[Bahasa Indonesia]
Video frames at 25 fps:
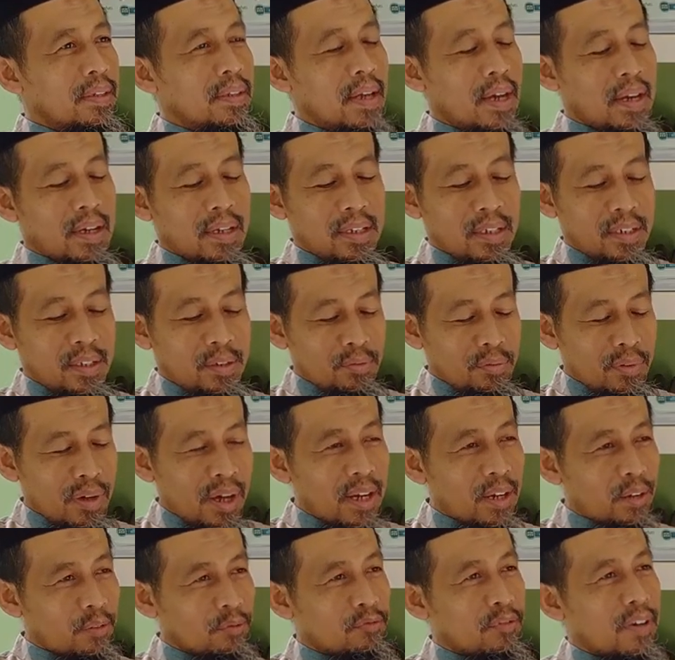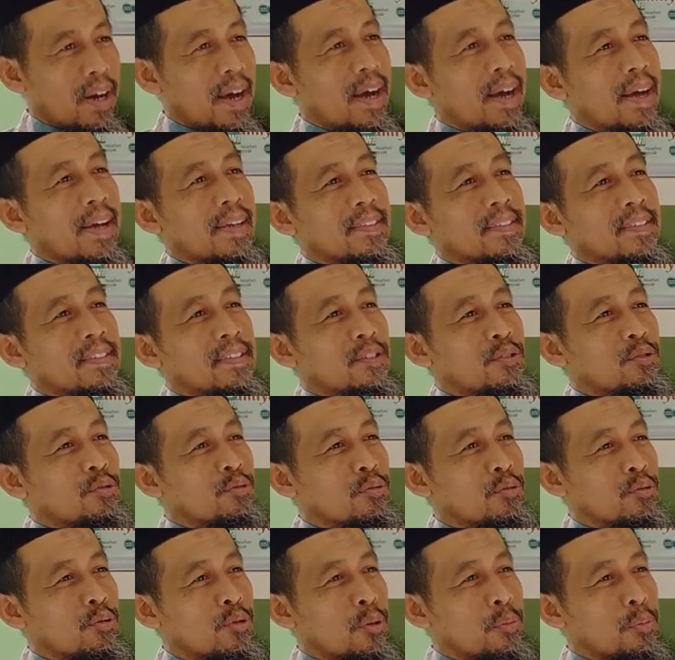yang kedua luas
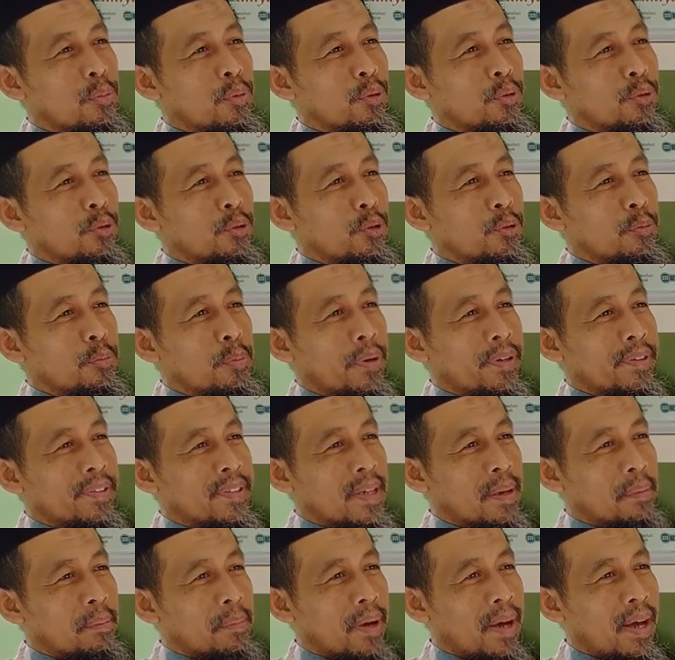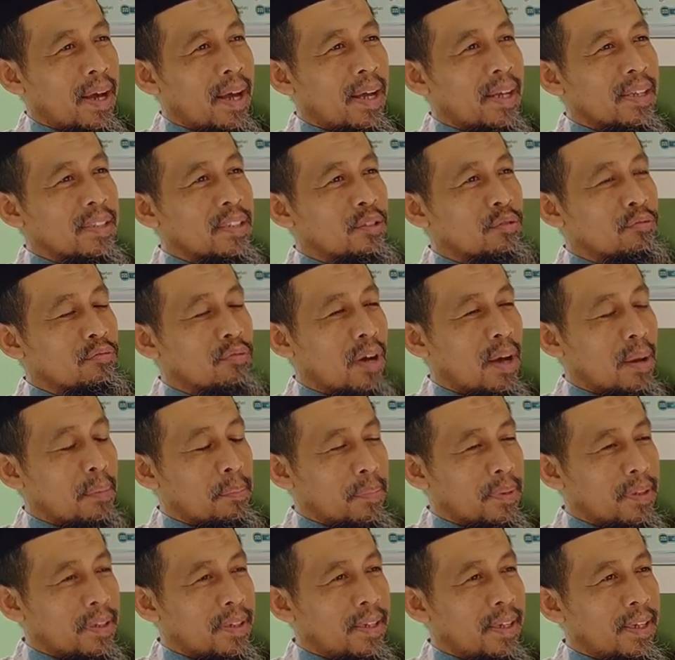cukup untuk berjamaah
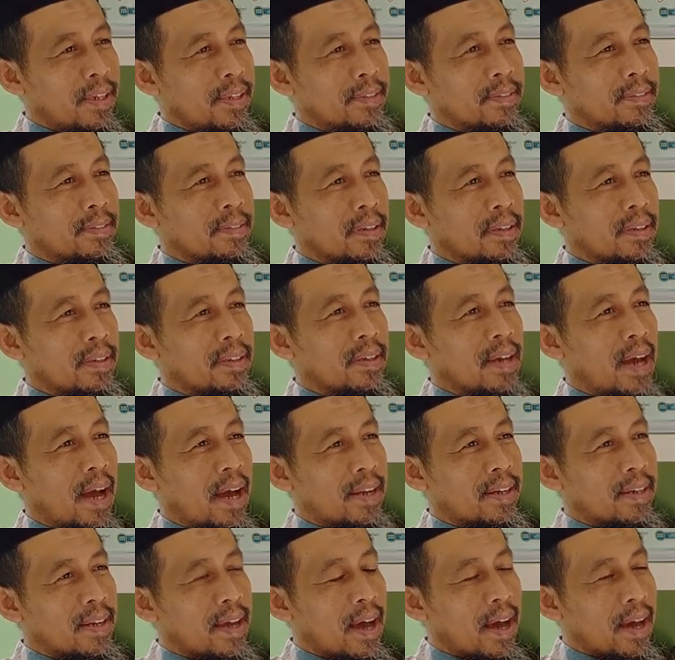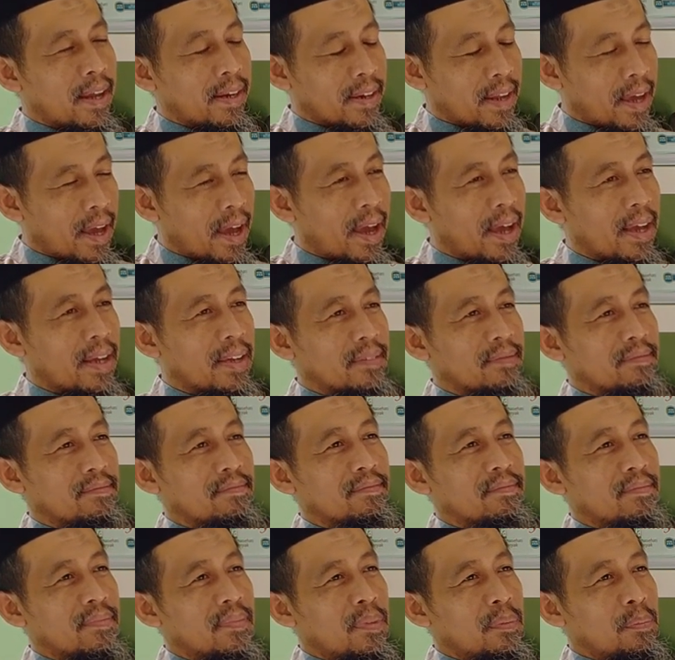suami istri anak-anak
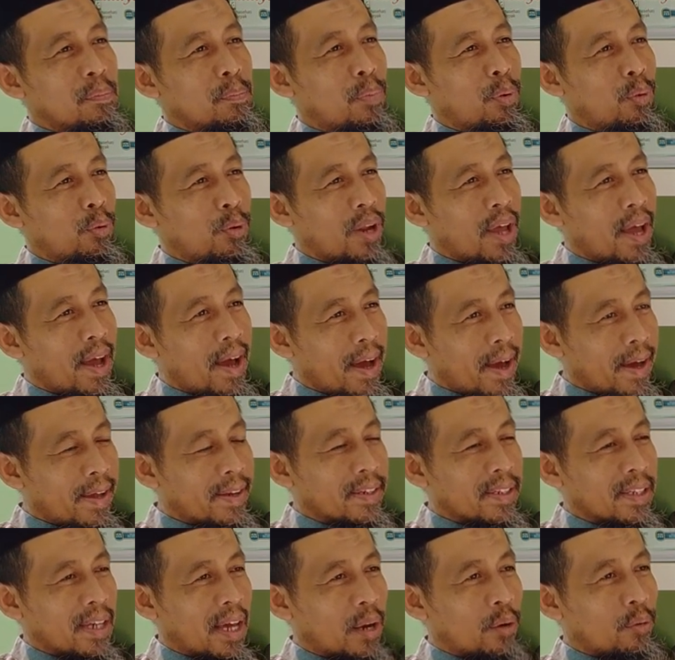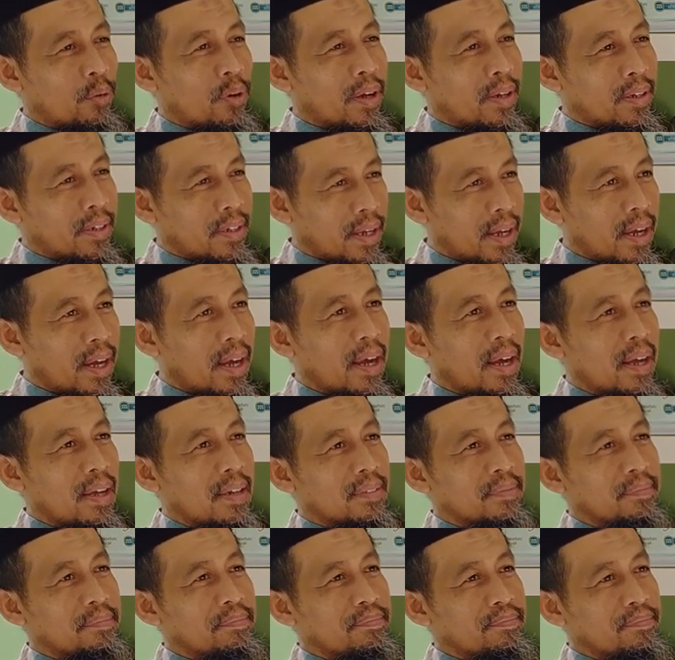ponaan kalau ada
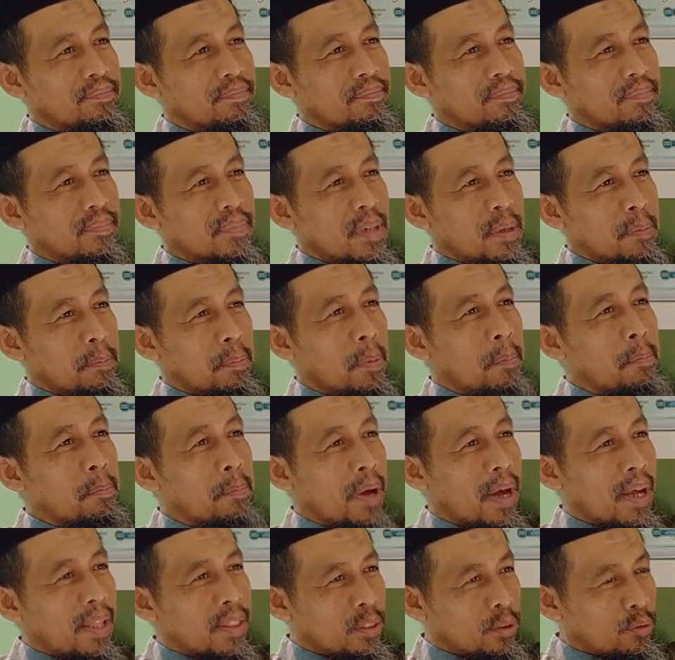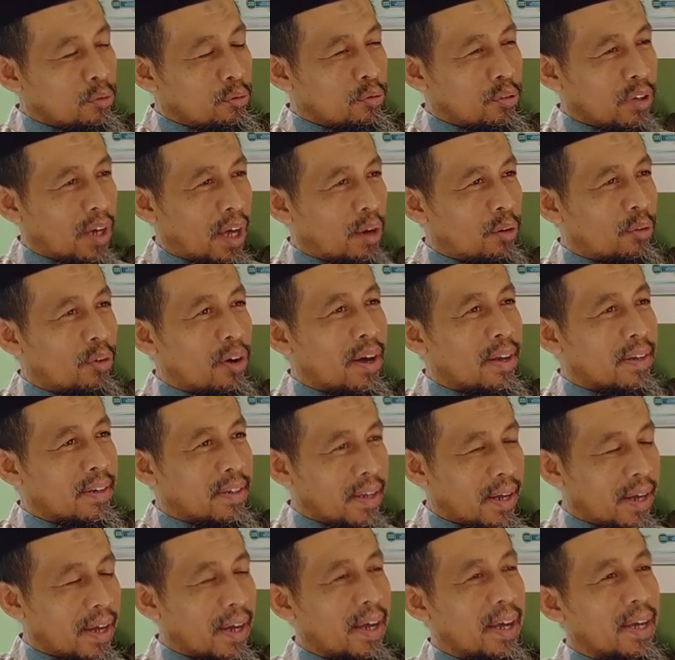pembantu kalau
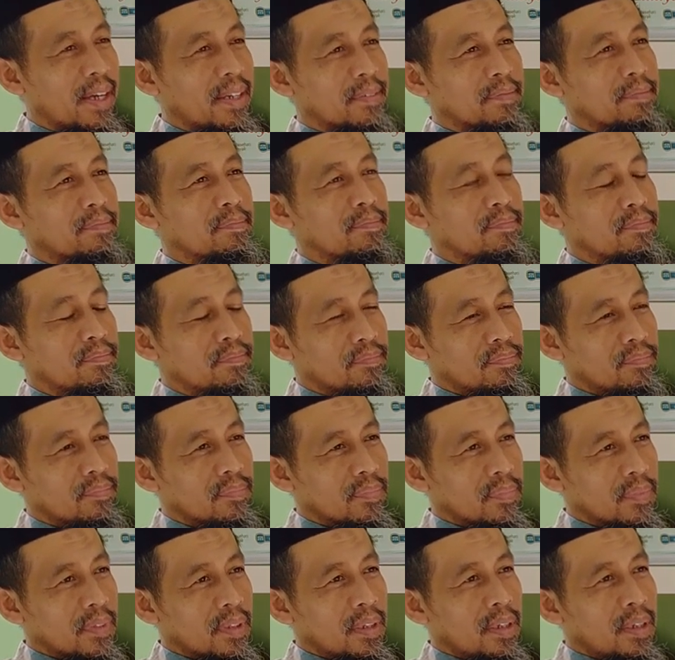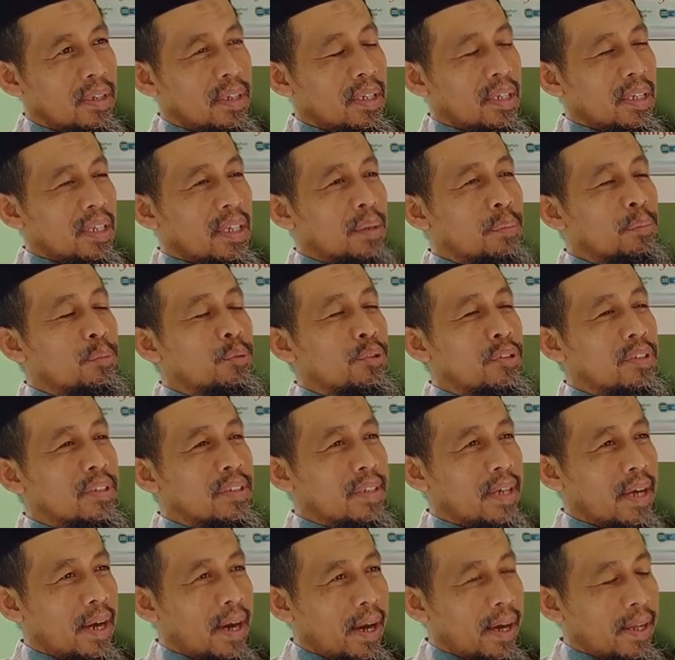ada
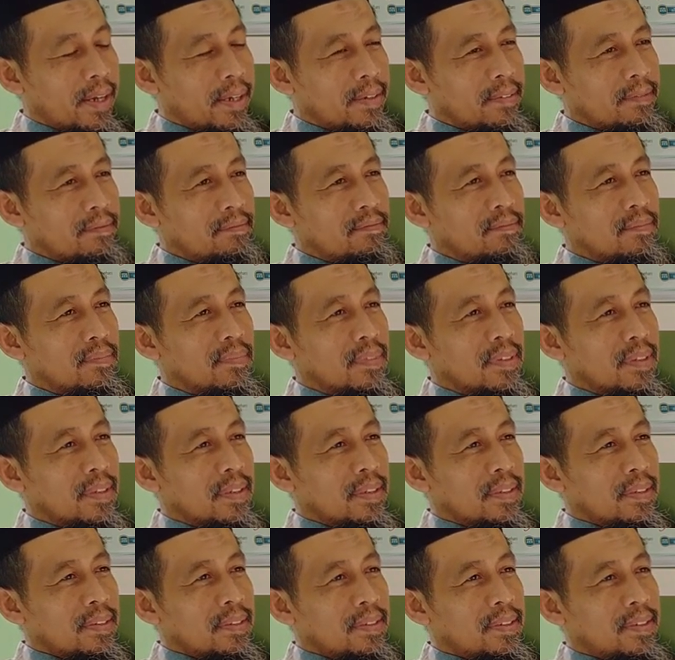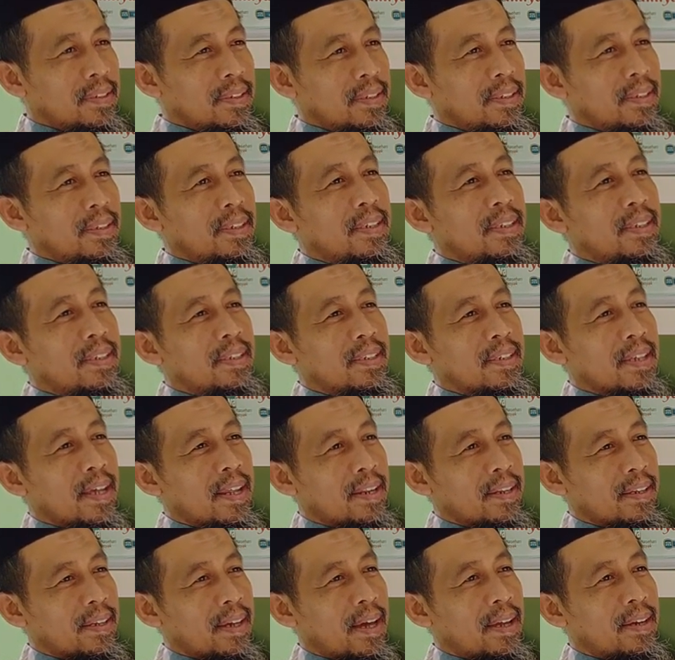kemudian
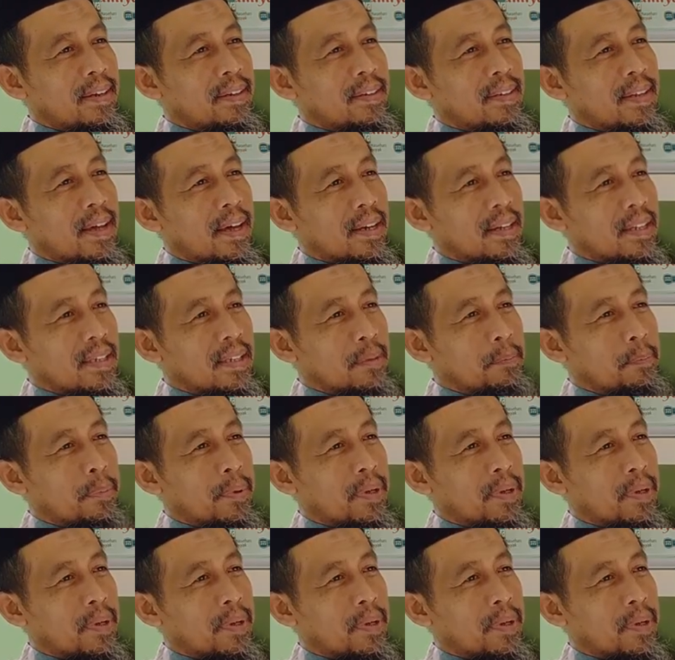dihindarkan dari